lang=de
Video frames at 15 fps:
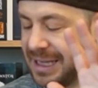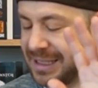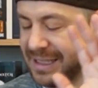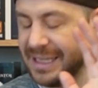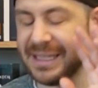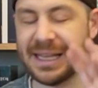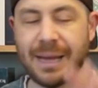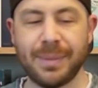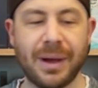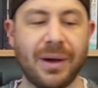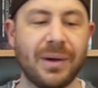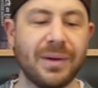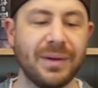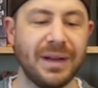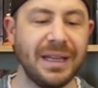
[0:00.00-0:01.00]
Es ist aber
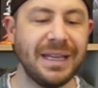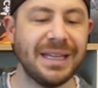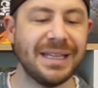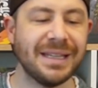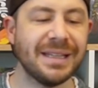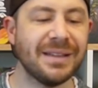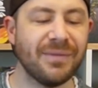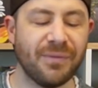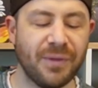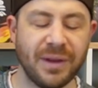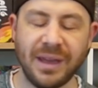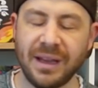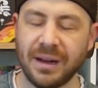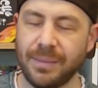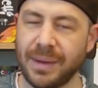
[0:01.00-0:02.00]
auch nicht für
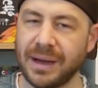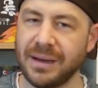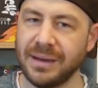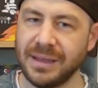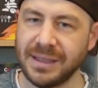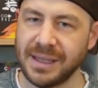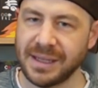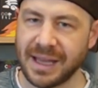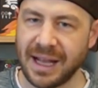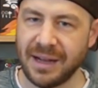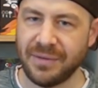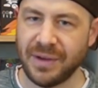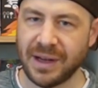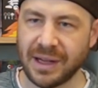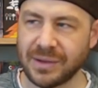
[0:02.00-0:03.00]
jedermann dieses
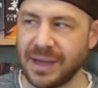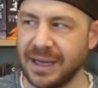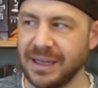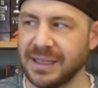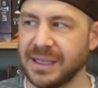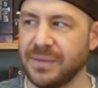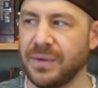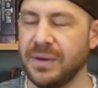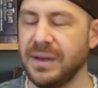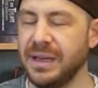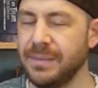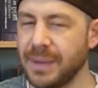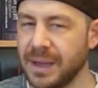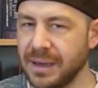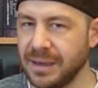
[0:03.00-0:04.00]
Geld wert. Also eigentlich ist es für
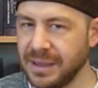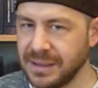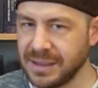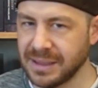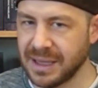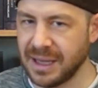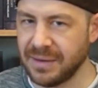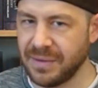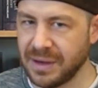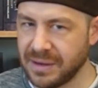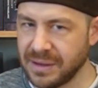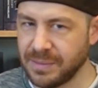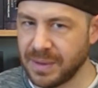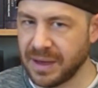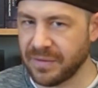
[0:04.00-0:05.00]
niemanden dieses Geld
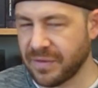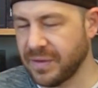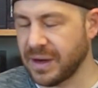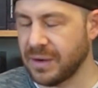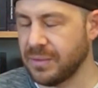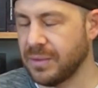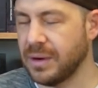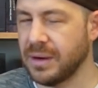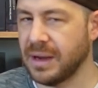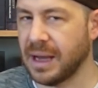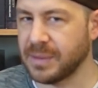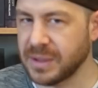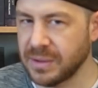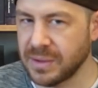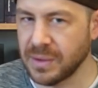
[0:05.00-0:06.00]
wert. Ich bin einfach wieder nur eine
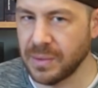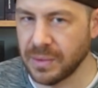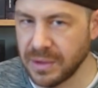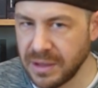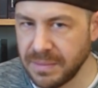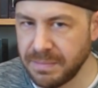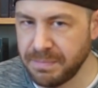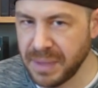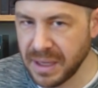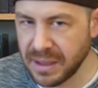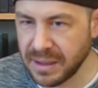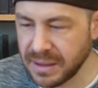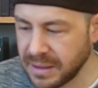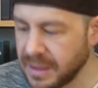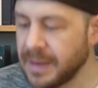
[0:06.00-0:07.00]
absolute
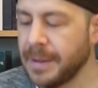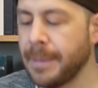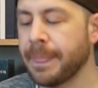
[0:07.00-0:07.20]
Hullbirne.